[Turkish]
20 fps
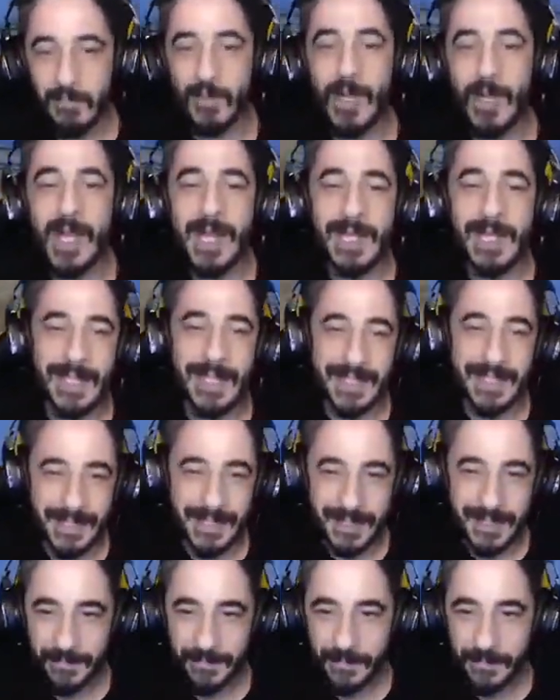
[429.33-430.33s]
Buraya
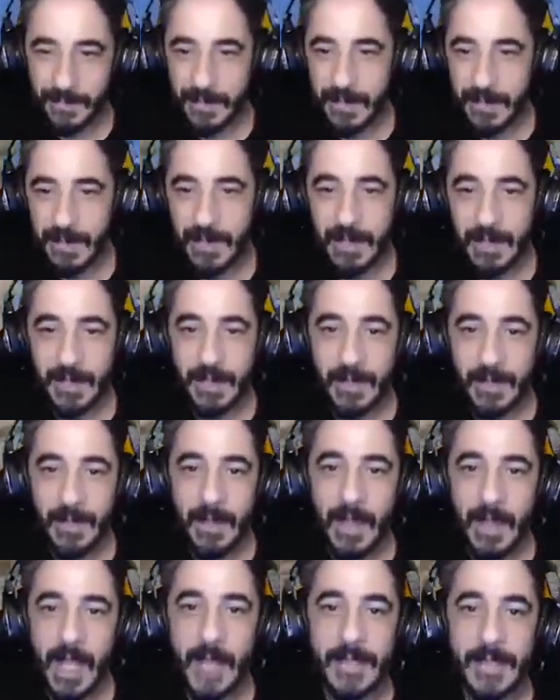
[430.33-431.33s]
kadar.
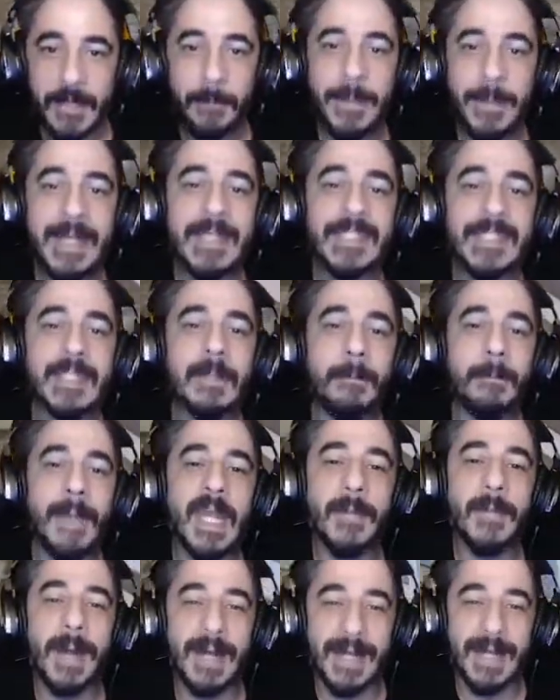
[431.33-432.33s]
Evet prison
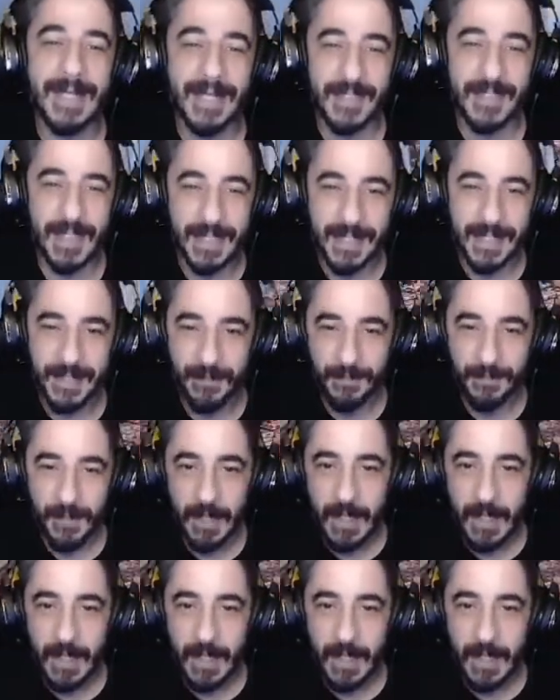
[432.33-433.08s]
benim arkadaşlar.